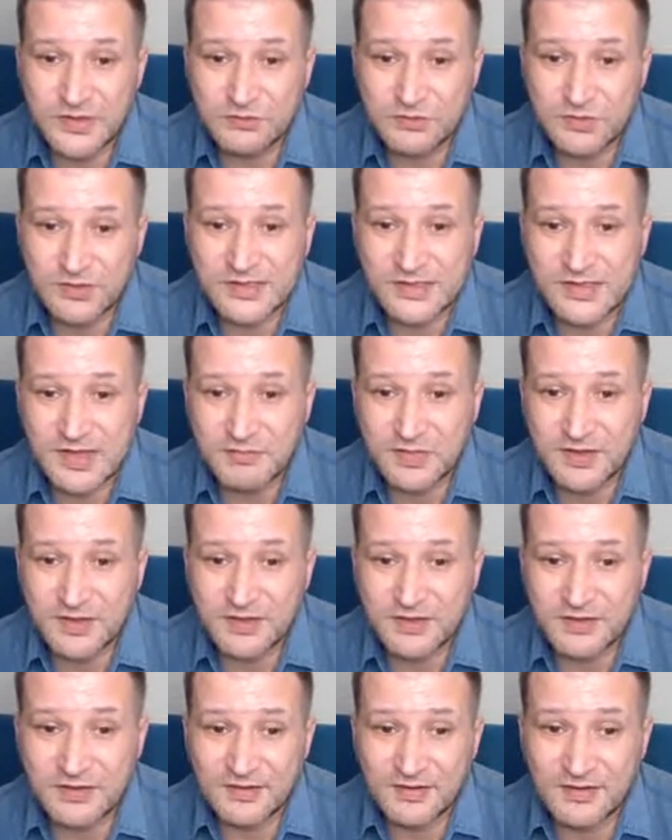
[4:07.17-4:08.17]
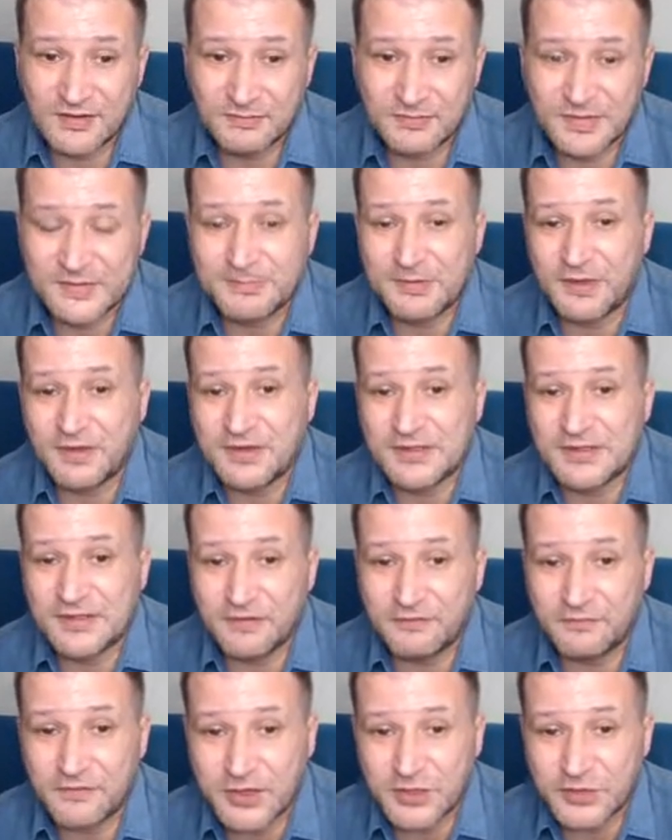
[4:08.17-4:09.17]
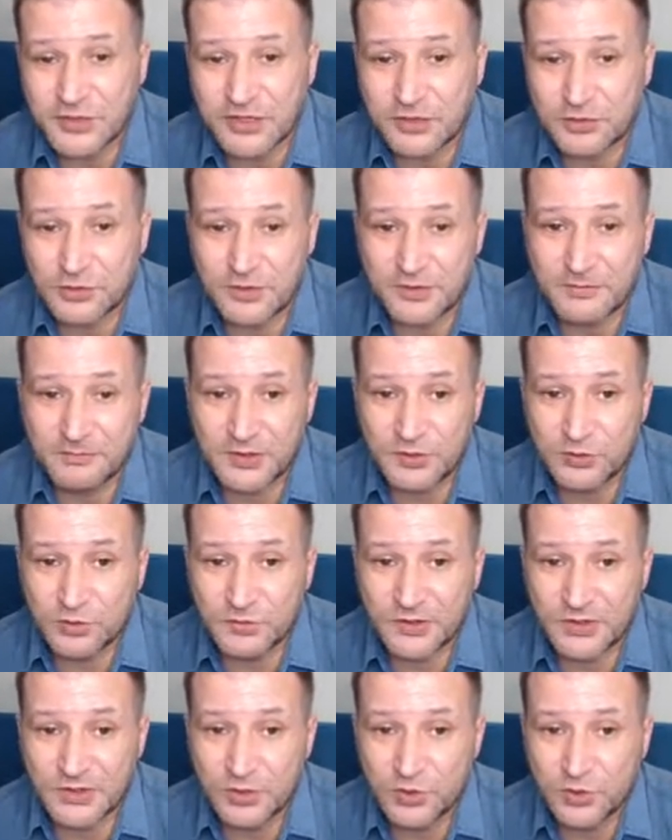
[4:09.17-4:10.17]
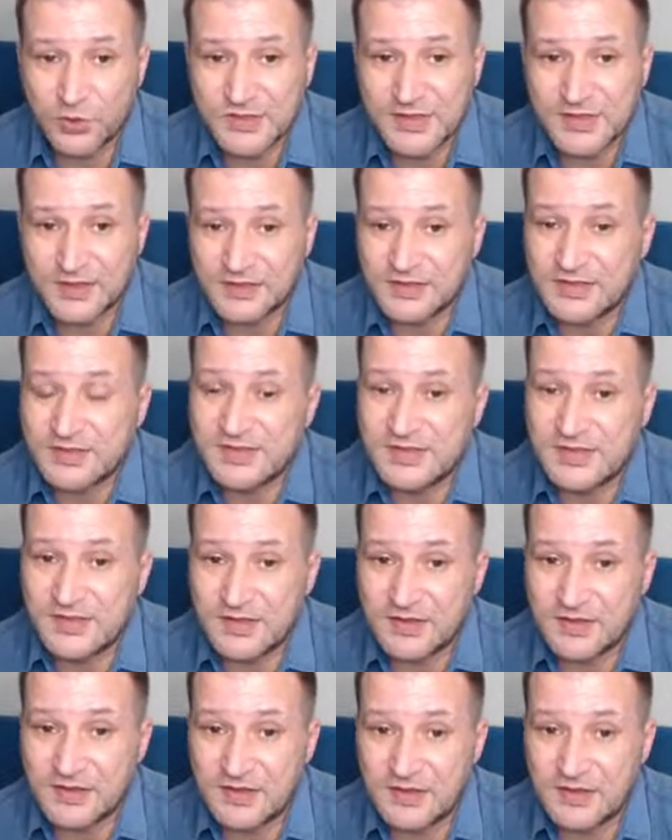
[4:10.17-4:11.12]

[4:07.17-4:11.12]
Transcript: Вот самая а, бесполезная вещь, которую придумали люди, это деньги.